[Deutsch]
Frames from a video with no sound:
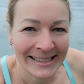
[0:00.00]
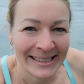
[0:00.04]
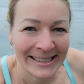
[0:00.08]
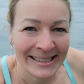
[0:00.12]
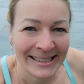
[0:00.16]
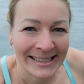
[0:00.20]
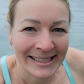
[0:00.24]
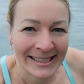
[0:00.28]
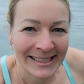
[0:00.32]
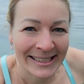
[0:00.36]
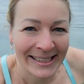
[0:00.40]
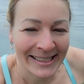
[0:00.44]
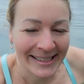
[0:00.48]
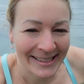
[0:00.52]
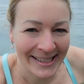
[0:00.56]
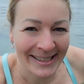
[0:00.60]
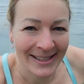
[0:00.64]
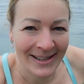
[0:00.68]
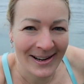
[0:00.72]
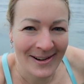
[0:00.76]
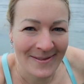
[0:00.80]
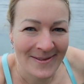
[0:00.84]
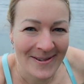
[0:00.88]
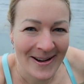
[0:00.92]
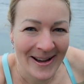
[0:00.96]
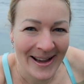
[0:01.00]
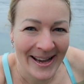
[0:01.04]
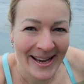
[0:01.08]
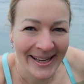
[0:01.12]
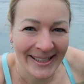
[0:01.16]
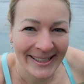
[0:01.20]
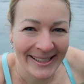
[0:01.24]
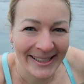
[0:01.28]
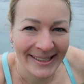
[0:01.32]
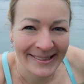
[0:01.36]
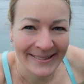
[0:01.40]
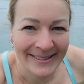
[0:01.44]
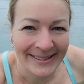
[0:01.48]
auch im Sommer über. Ich
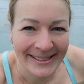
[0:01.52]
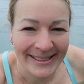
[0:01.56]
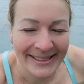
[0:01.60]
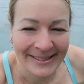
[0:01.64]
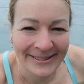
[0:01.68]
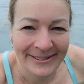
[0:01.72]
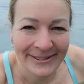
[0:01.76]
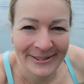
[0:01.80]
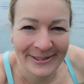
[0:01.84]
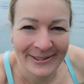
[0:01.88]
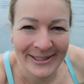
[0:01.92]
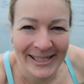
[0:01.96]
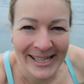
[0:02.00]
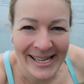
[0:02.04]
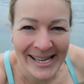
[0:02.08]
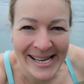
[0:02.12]
mag tatsächlich auch diese